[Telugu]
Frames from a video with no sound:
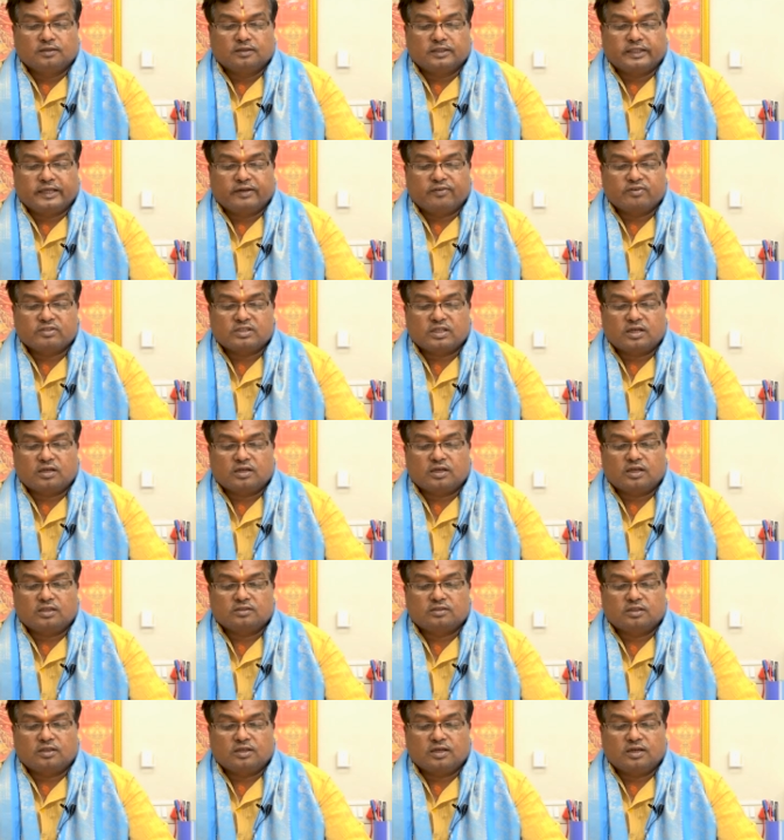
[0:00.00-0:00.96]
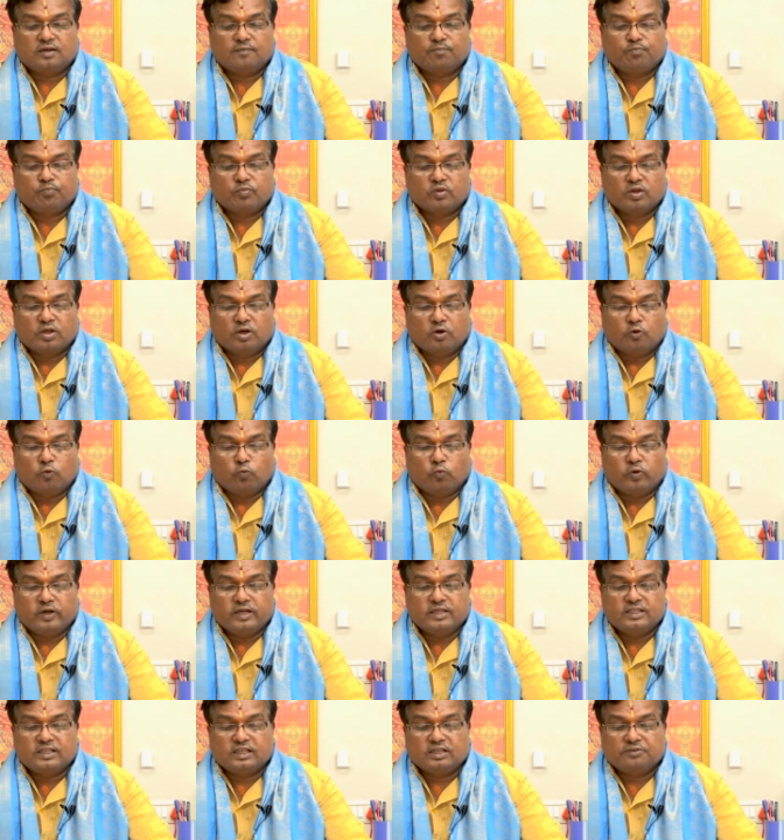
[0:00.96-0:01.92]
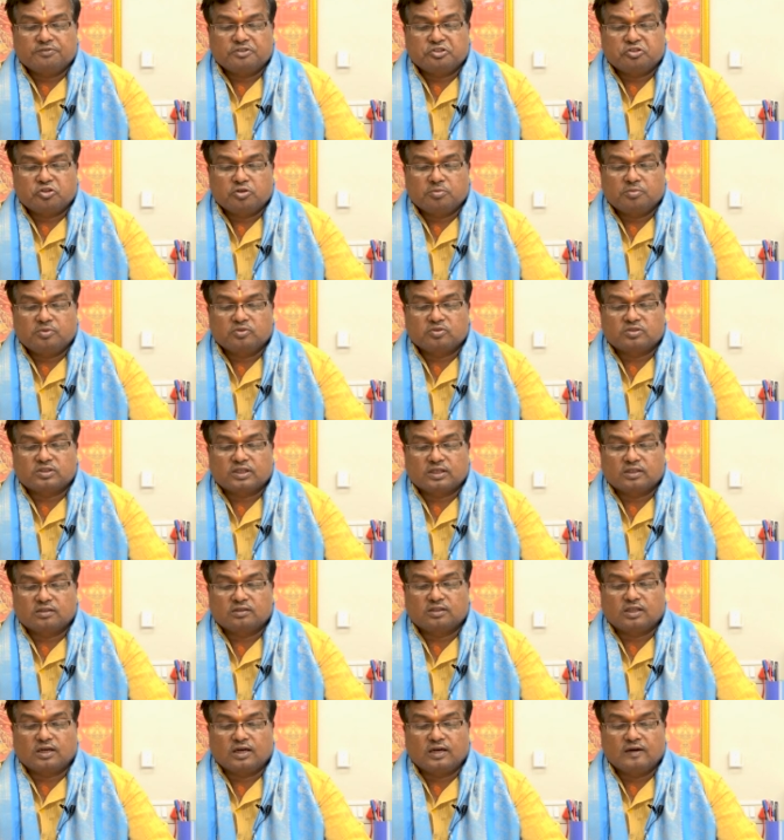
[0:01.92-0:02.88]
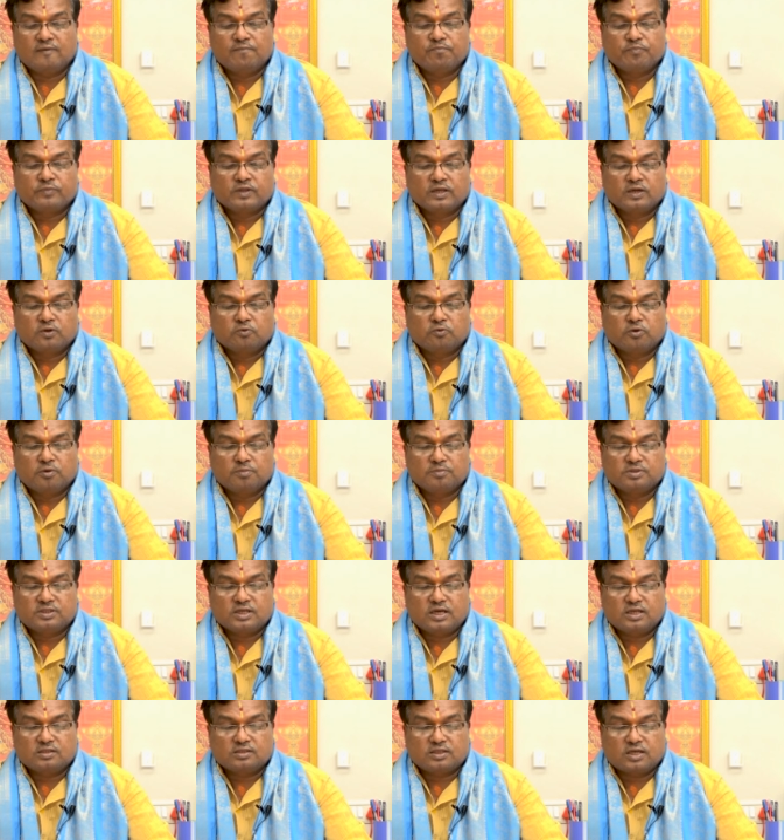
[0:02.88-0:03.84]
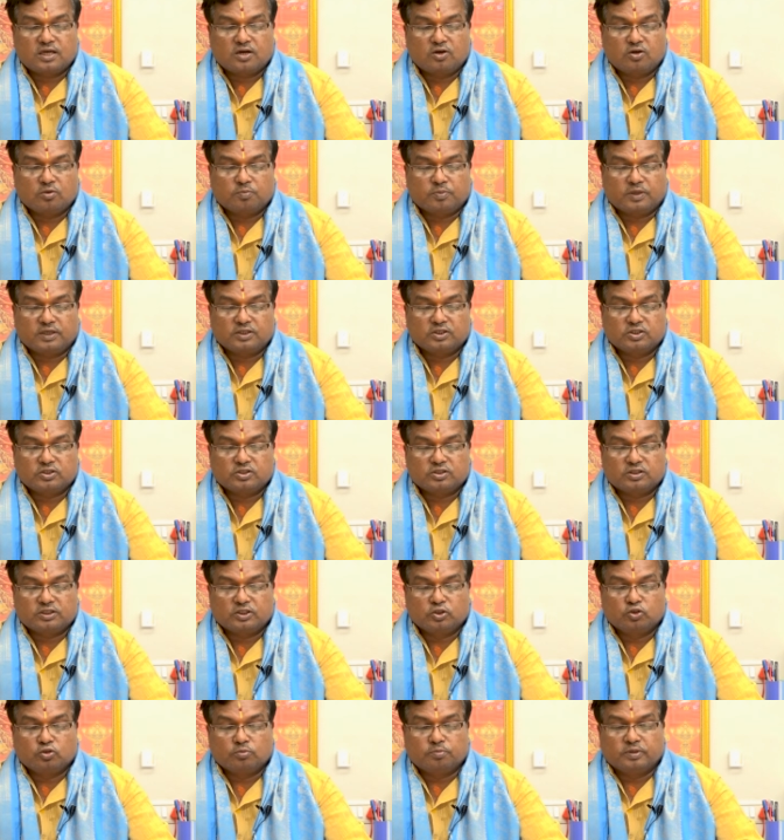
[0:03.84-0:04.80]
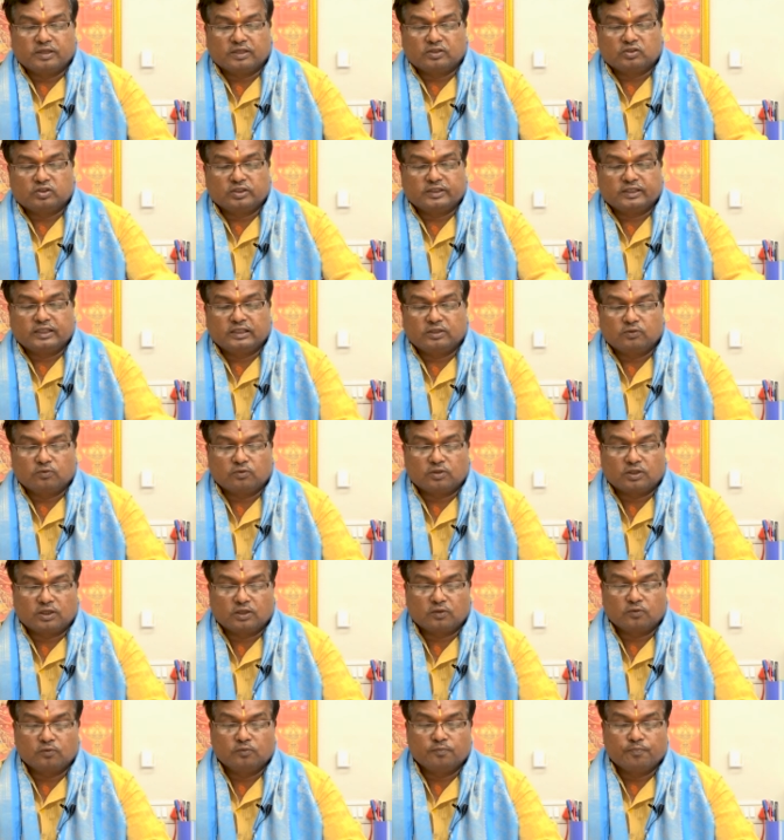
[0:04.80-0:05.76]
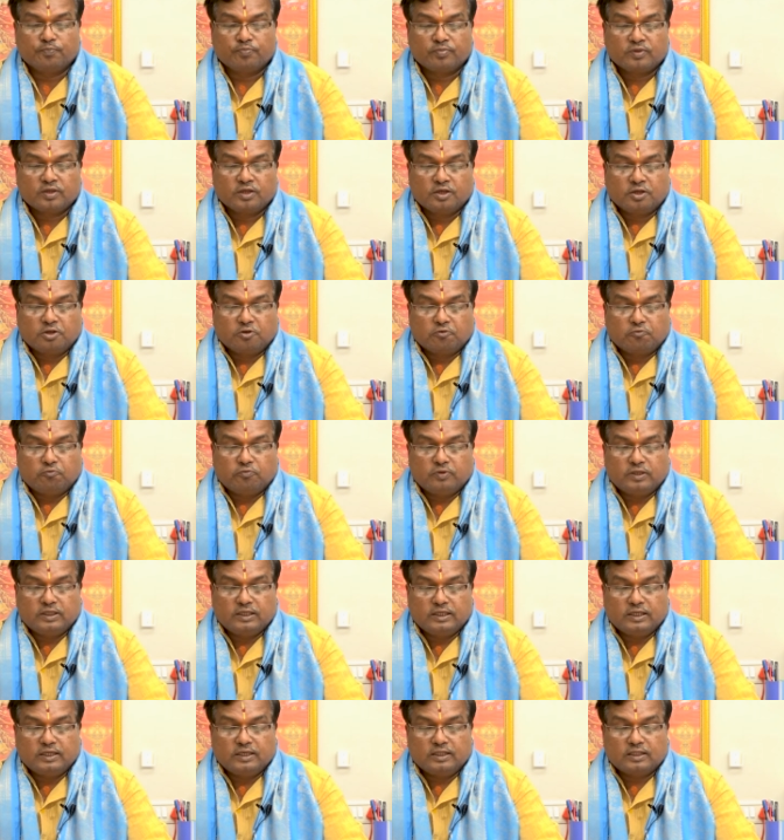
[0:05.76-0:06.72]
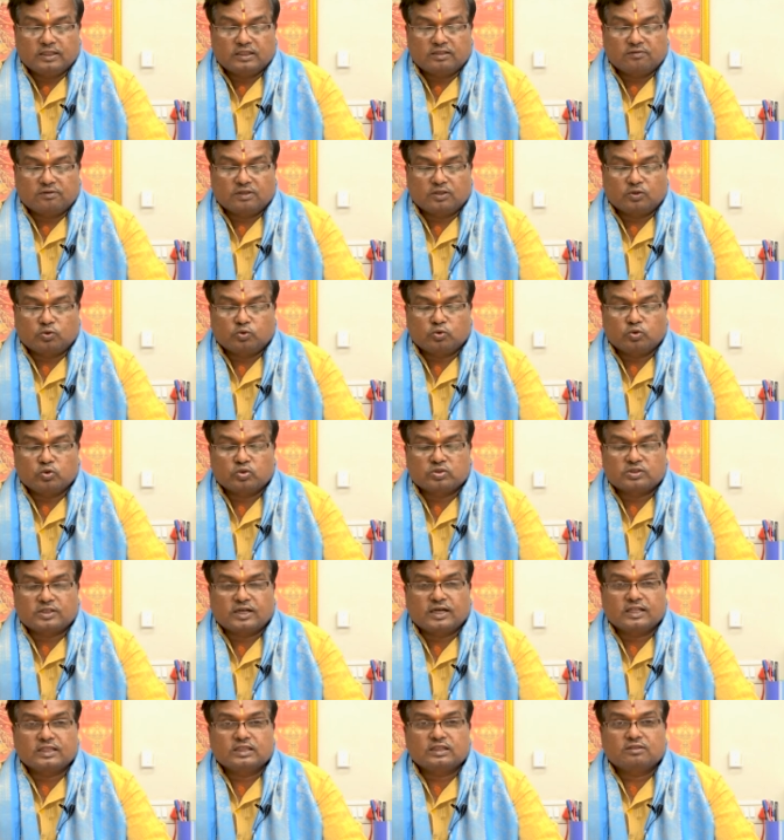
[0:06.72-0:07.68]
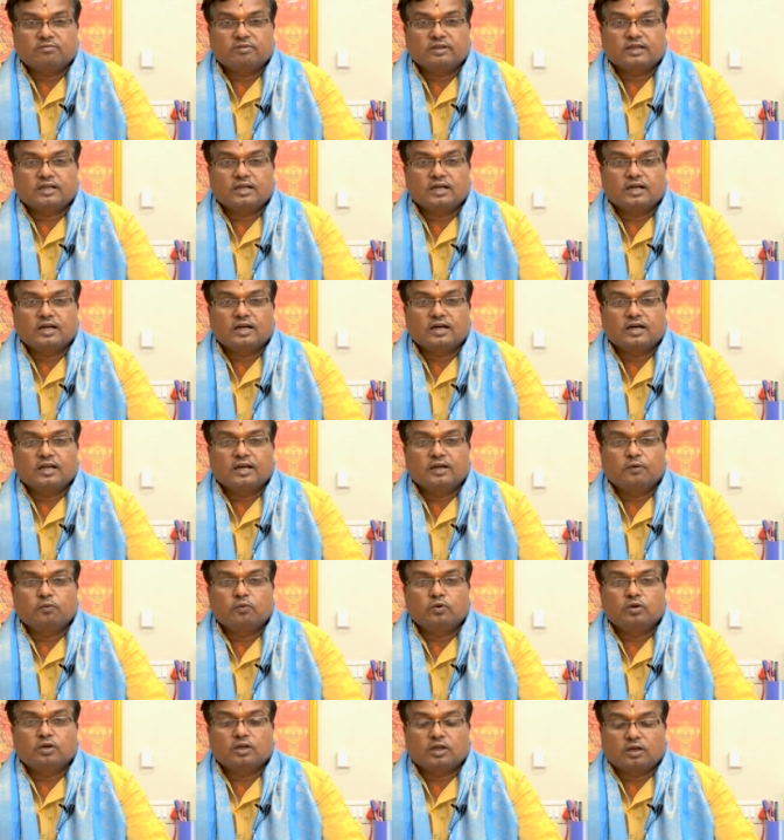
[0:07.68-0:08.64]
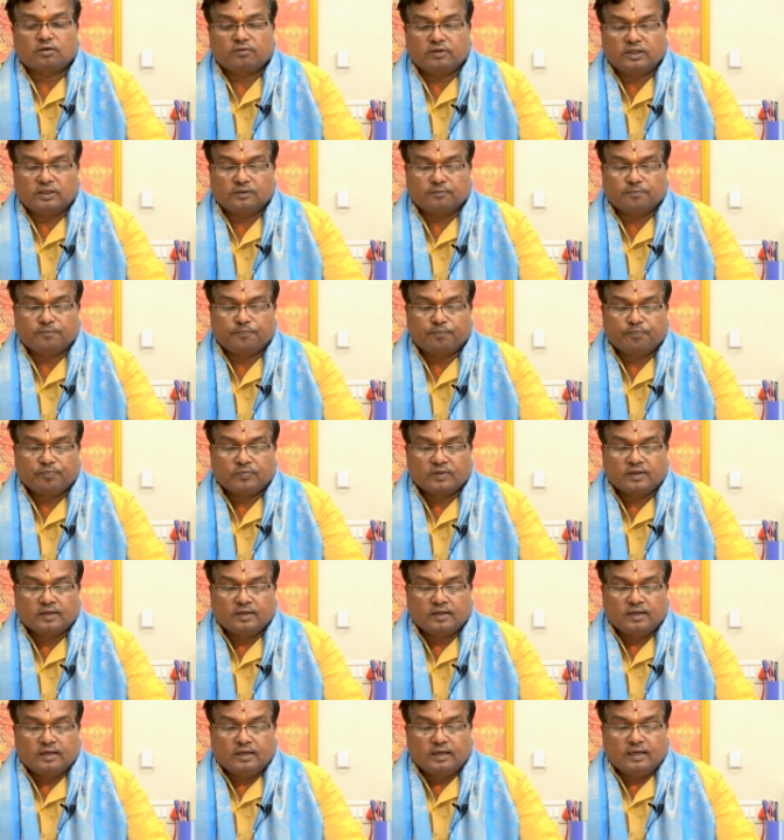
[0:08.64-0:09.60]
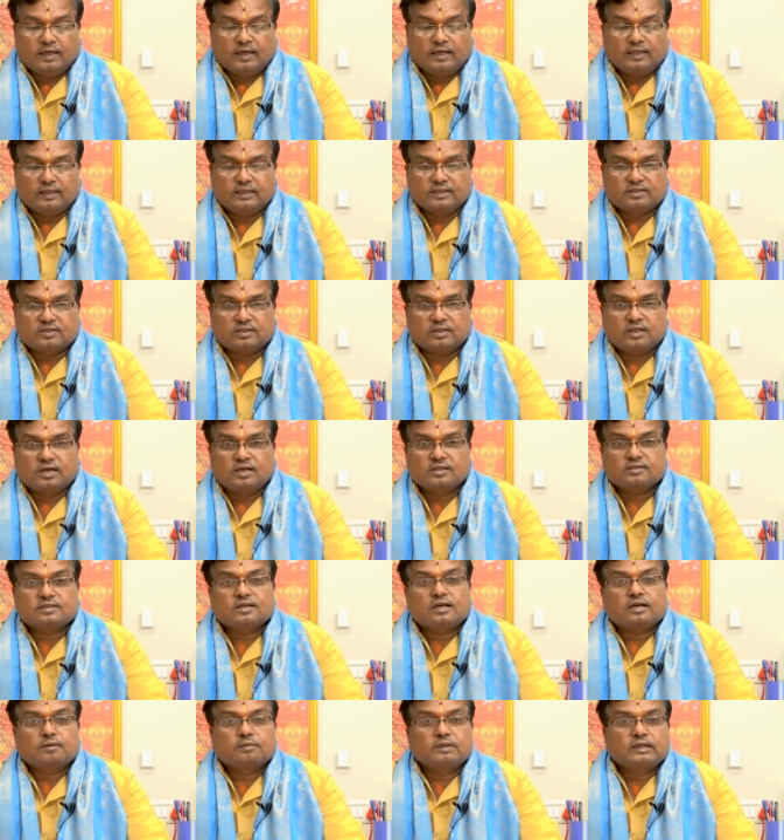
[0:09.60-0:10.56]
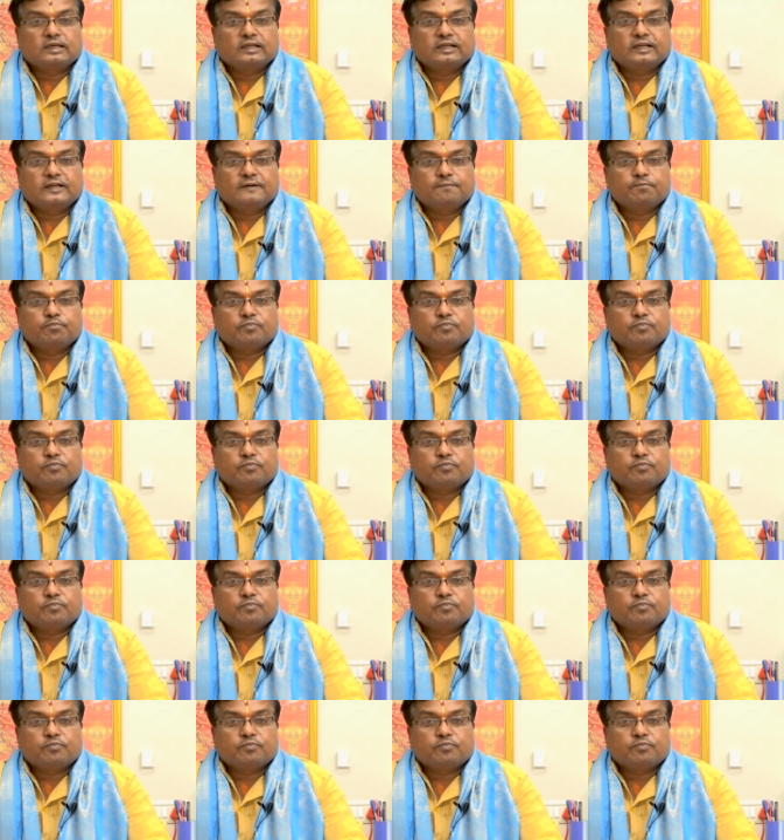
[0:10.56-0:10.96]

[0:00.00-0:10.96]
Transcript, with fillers: దేవతారాధన వైదిక విషయంలో శ్రద్ధ వంశాచారాలు పాటించటందు భక్తి కలిగి ఉంటారు వీలైనంత వరకు సాత్వికంగానే ఉంటారు వీళ్ళు అంటే సదాచారం అంటే